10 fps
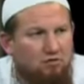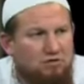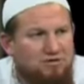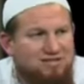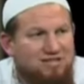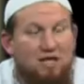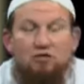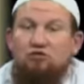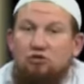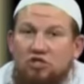Und
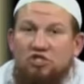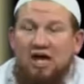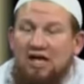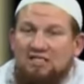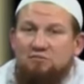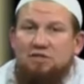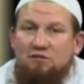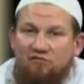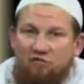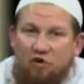natürlich alles mit
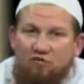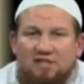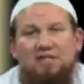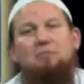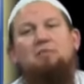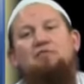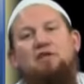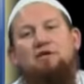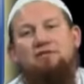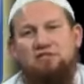dem Vorwand, ja, man
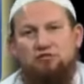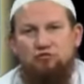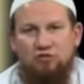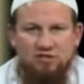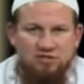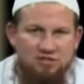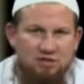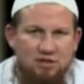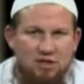will ja was Gutes.